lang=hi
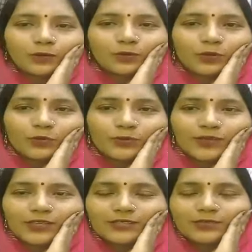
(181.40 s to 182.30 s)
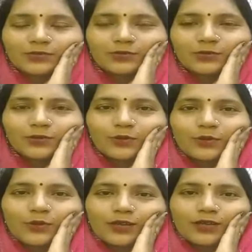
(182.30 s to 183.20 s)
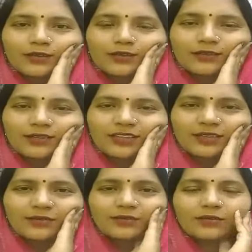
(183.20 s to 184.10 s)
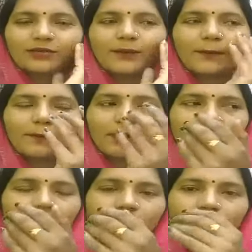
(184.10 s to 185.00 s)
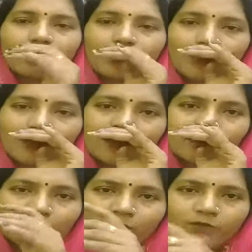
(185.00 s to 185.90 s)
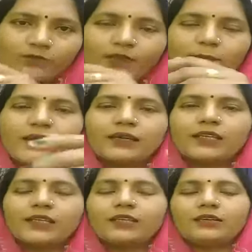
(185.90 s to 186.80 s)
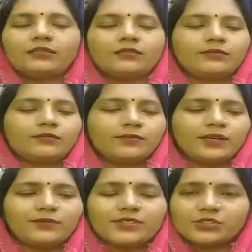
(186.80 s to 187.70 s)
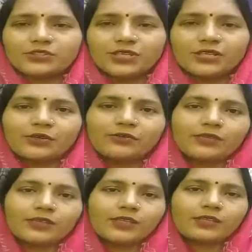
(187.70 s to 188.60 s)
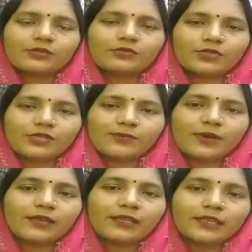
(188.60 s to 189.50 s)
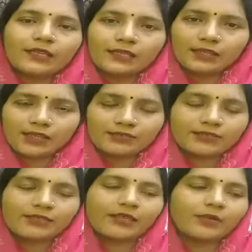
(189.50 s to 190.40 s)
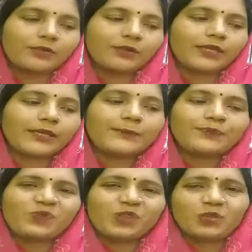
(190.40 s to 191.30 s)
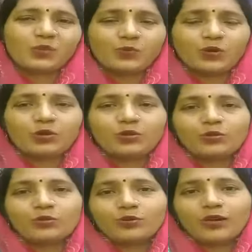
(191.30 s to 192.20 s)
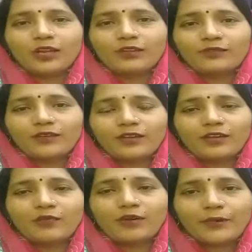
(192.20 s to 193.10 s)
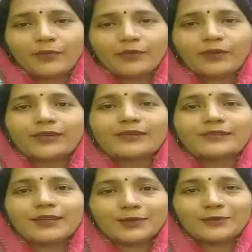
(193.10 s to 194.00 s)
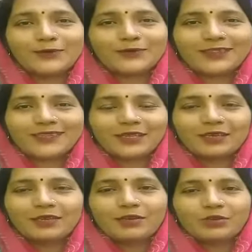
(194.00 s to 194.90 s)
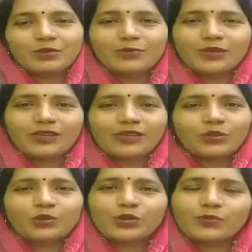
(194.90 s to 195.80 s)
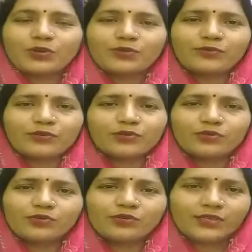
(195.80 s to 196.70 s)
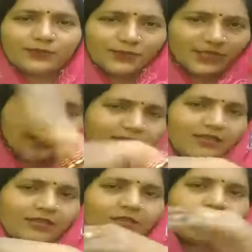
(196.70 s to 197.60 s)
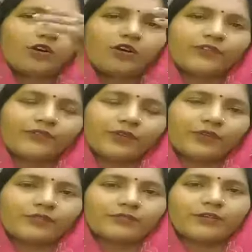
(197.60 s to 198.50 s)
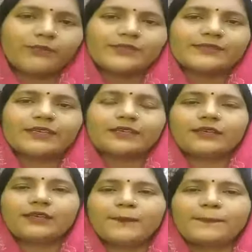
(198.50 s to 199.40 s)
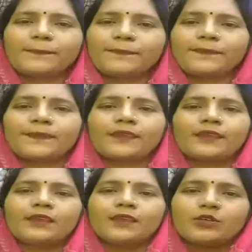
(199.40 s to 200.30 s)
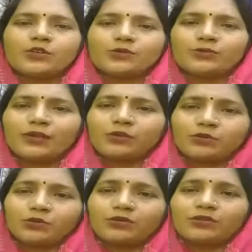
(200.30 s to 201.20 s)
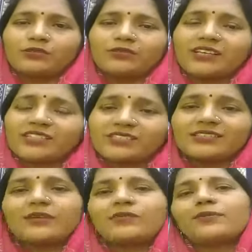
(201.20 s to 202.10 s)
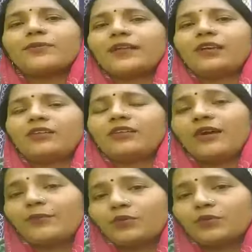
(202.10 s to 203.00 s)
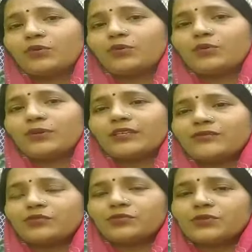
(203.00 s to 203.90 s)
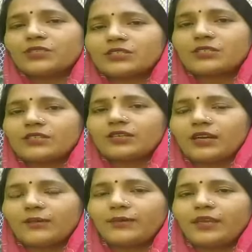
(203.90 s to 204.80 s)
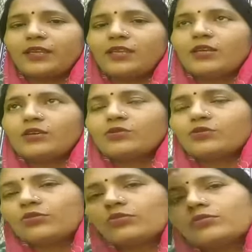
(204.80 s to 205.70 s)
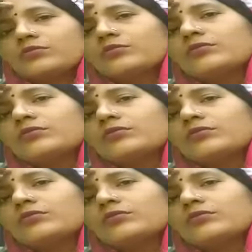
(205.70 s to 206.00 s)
आप लोगों को भी मिला सकूं लेकिन बाहर हमारे यहाँ पार्टी बगल में जो शादी हुई थी तो उसी की पार्टी की तैयारी हो रही है तो बहुत लोग आए हुए हैं वहाँ पर भी ढेर सारे लोग थे तो मैं गई थोड़ी बहुत वीडियो क्लिप लिया और फिर वापस आ गई सो so, मैं खुद तो अच्छे से नहीं मिल पाई और ना आप लोगों को भी आज वीडियो में अच्छे से दिखा पाई सो so,